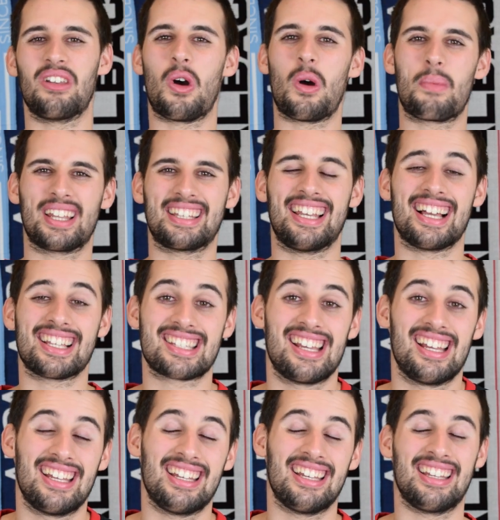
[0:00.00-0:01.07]
Luego pretinas
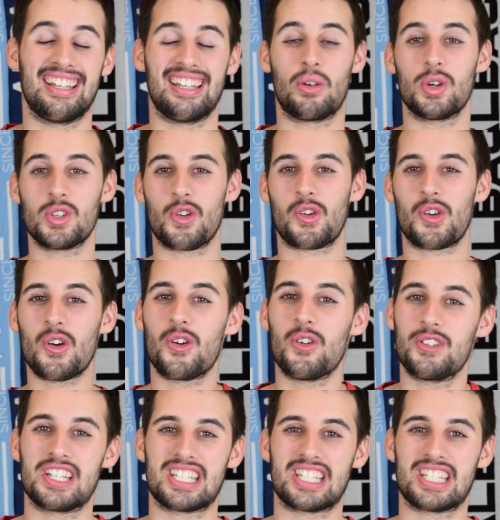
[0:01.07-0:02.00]
eh, cuello en rojo.